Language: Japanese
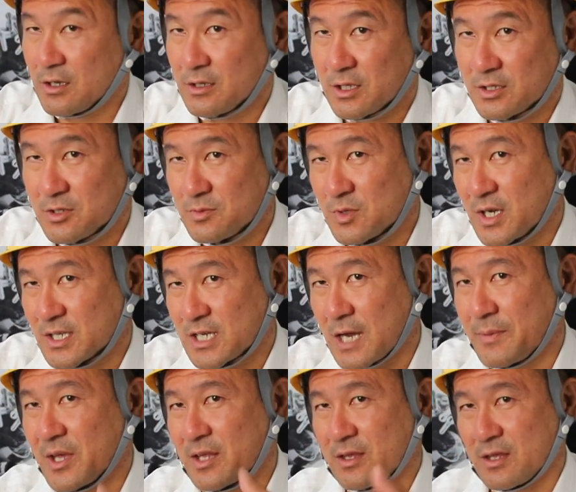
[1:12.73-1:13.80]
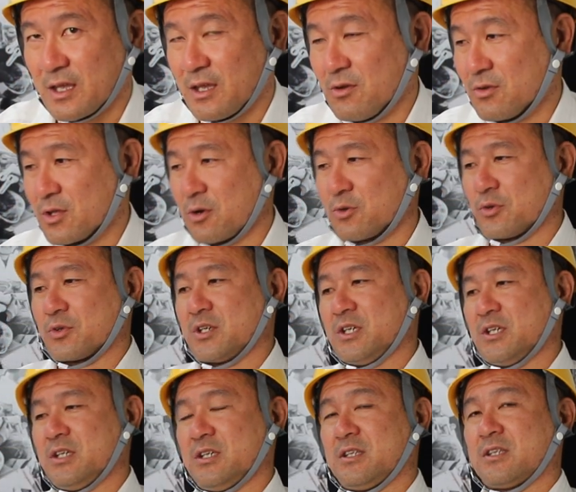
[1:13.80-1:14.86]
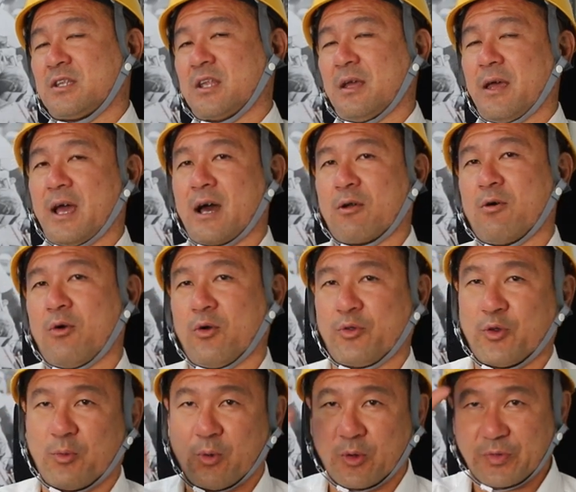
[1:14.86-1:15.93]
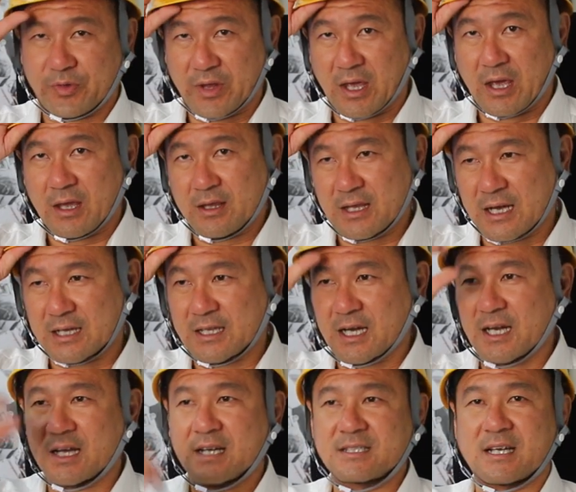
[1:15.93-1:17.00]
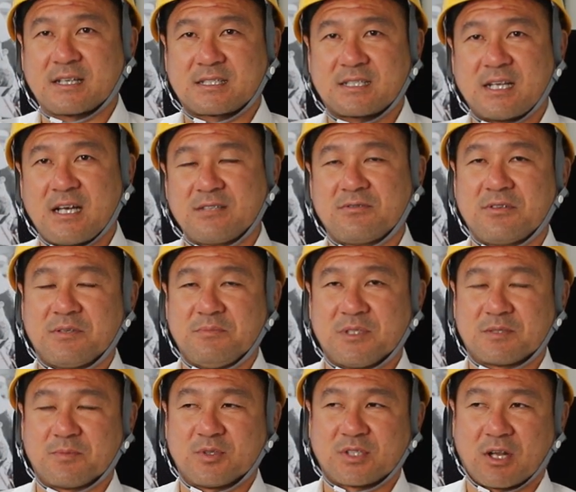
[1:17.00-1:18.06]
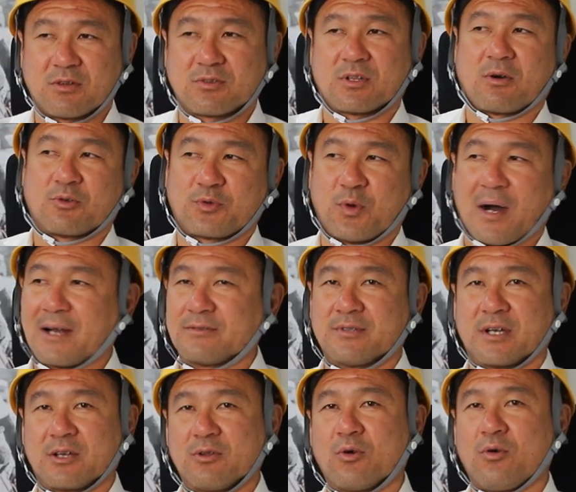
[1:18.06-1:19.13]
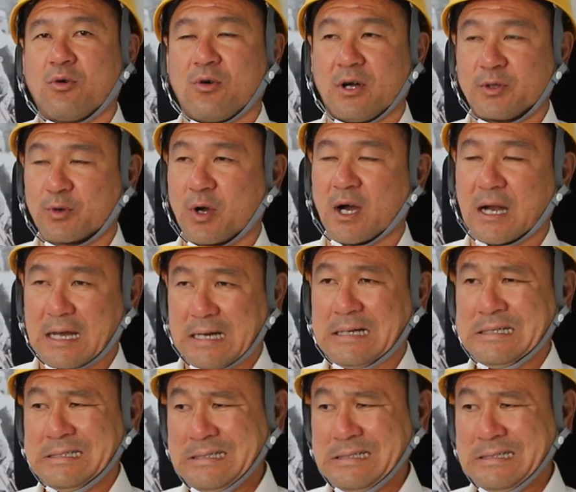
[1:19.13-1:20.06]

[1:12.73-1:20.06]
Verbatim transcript: 自分が喋っていろんなことを聞いてやろうと思ってなかなかさ知らない人に見積もり頼んだことはあるんだけど後半とかから。